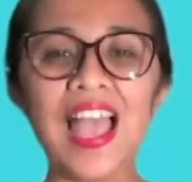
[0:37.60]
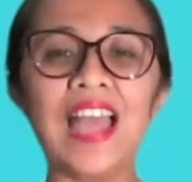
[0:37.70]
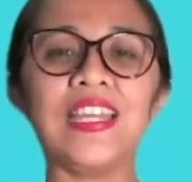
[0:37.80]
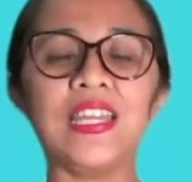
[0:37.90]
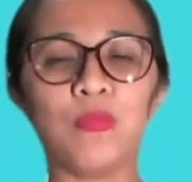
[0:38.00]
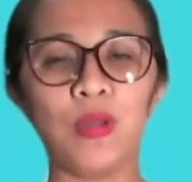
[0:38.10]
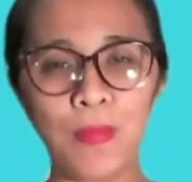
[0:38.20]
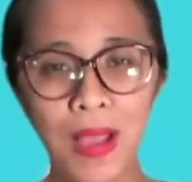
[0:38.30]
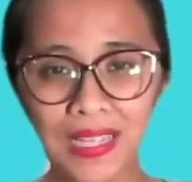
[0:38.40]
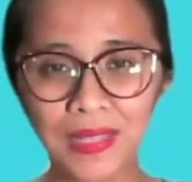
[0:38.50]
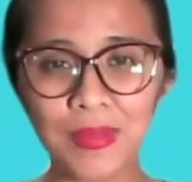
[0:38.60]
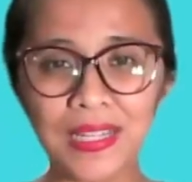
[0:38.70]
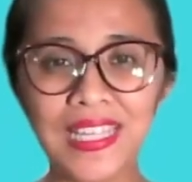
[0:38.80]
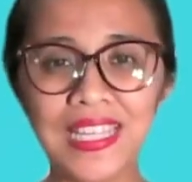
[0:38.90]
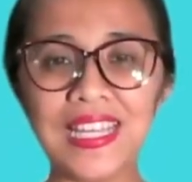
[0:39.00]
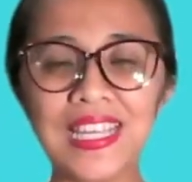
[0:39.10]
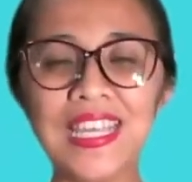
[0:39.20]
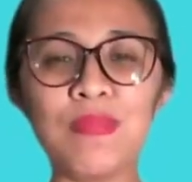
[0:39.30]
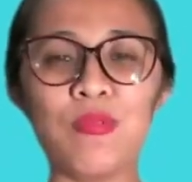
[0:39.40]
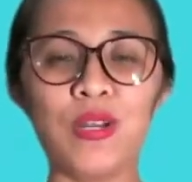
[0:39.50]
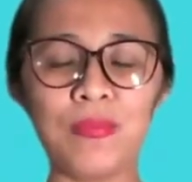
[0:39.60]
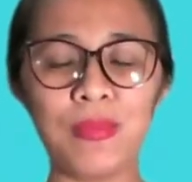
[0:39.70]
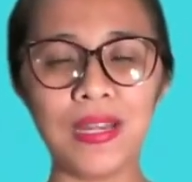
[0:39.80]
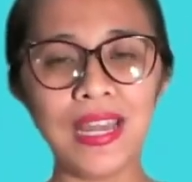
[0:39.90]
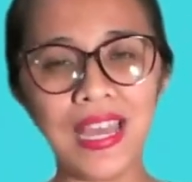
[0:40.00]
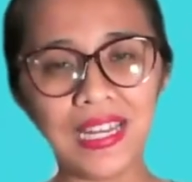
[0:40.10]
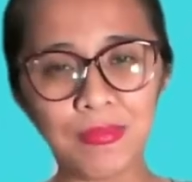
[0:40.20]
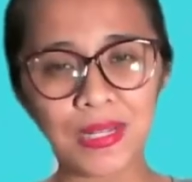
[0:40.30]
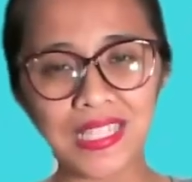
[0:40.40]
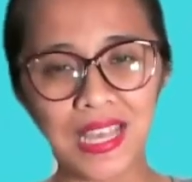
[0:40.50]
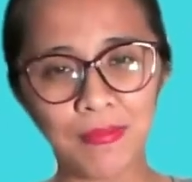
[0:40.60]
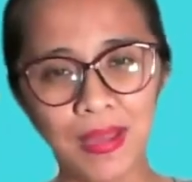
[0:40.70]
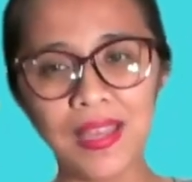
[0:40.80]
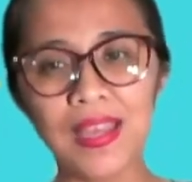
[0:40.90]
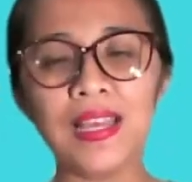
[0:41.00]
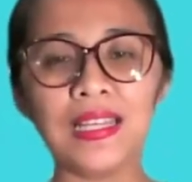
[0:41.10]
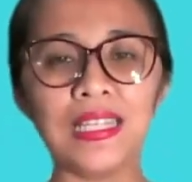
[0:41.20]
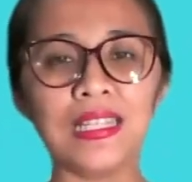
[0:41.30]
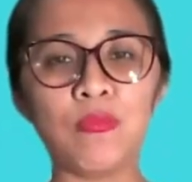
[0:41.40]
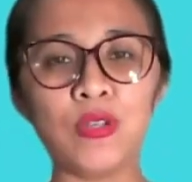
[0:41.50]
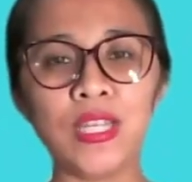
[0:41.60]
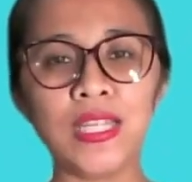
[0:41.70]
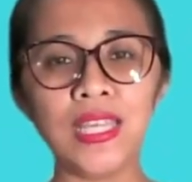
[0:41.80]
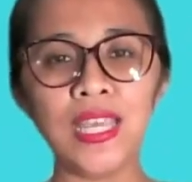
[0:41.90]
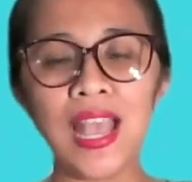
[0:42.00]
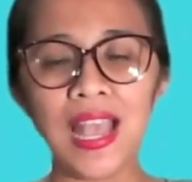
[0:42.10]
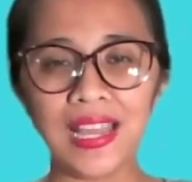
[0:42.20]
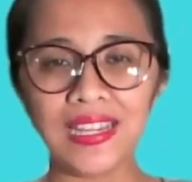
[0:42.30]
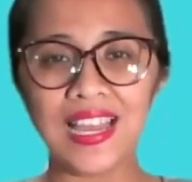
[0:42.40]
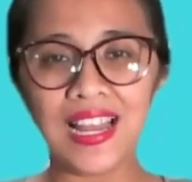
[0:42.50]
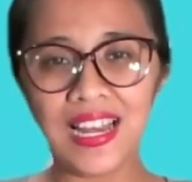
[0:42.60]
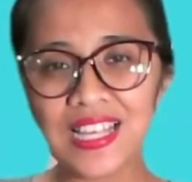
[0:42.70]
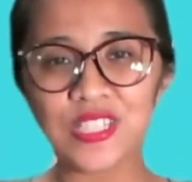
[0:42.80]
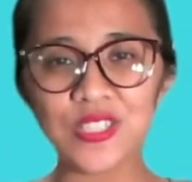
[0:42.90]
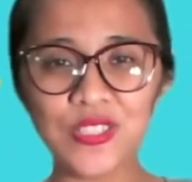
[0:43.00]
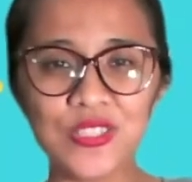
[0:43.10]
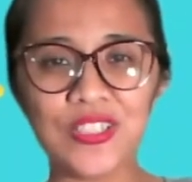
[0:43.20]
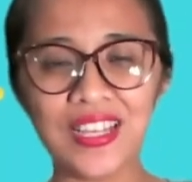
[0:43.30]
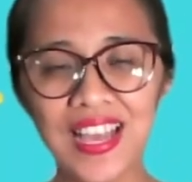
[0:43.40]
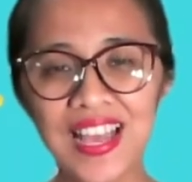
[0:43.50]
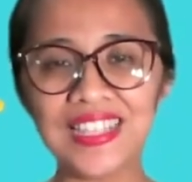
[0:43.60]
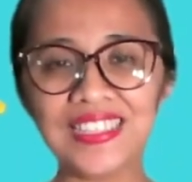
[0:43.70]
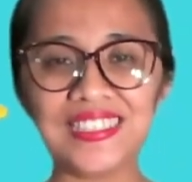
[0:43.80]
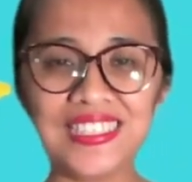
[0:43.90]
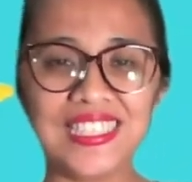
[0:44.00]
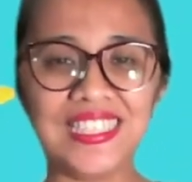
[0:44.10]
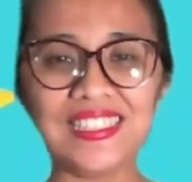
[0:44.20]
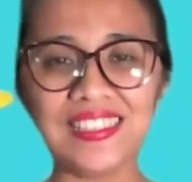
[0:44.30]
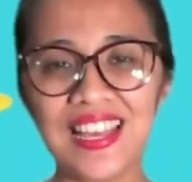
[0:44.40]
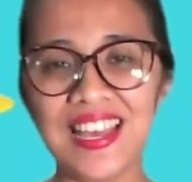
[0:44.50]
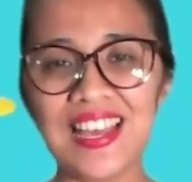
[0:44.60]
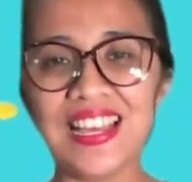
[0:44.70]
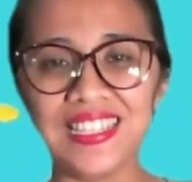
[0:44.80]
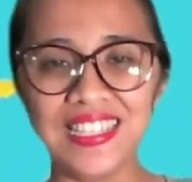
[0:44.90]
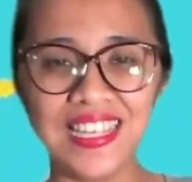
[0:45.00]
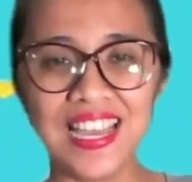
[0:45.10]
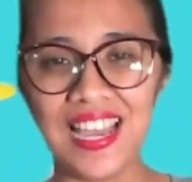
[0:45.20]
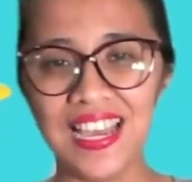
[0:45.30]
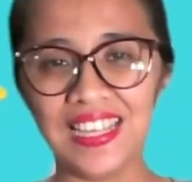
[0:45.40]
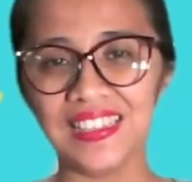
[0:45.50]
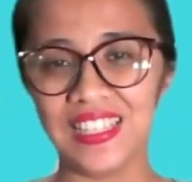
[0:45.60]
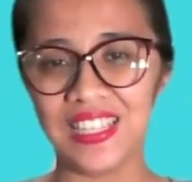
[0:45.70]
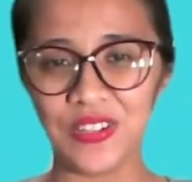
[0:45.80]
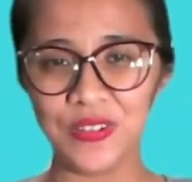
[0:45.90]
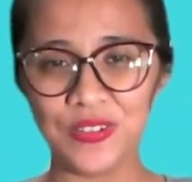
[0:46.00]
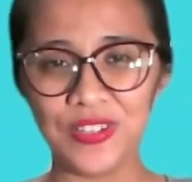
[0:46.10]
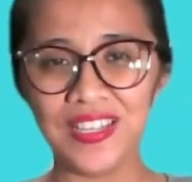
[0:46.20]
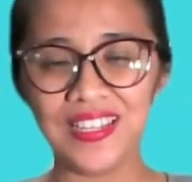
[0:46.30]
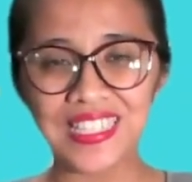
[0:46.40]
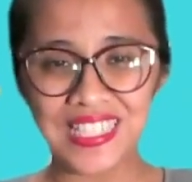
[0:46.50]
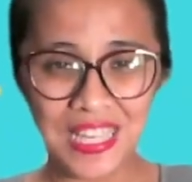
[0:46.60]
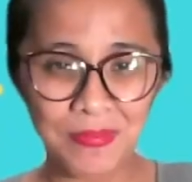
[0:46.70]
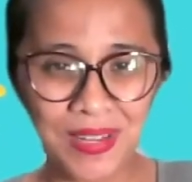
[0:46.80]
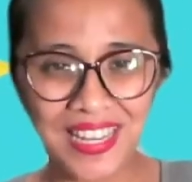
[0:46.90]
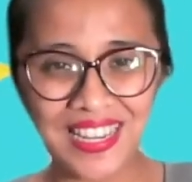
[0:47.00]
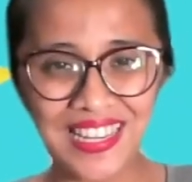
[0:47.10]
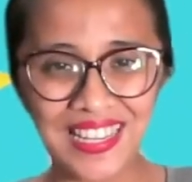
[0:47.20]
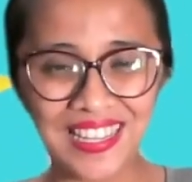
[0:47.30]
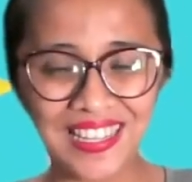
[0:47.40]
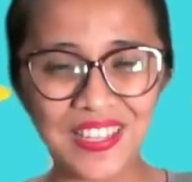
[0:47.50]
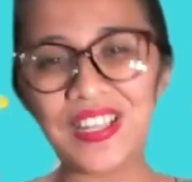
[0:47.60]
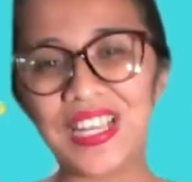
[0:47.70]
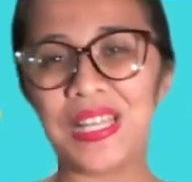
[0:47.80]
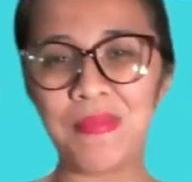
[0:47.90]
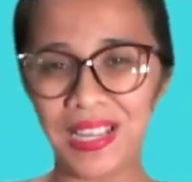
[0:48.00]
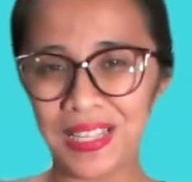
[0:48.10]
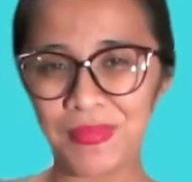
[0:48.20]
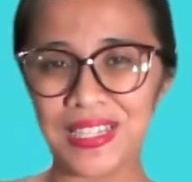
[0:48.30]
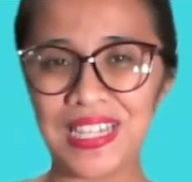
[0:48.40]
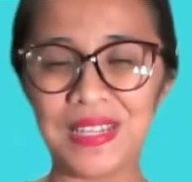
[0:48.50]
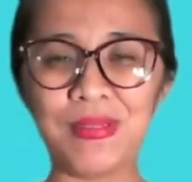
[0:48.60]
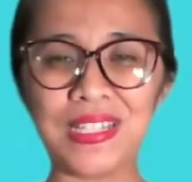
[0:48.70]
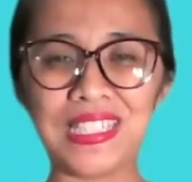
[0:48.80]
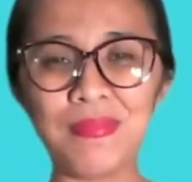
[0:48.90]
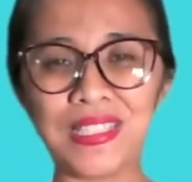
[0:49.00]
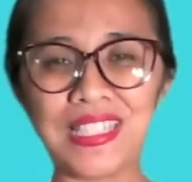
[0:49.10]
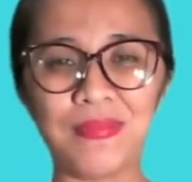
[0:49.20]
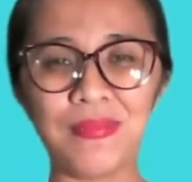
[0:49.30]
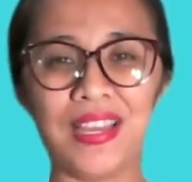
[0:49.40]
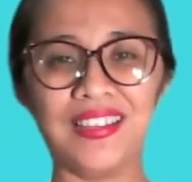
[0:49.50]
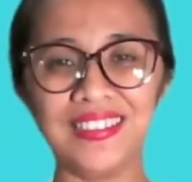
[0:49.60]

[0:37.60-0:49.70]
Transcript: Adik-adik boleh bangkit berdiri, boleh bernari bersama. Kita mau nyanyi, adalah sukacita di hatiku. Siapa, adik-adik? Yuk kita bangkit berdiri bersama-sama.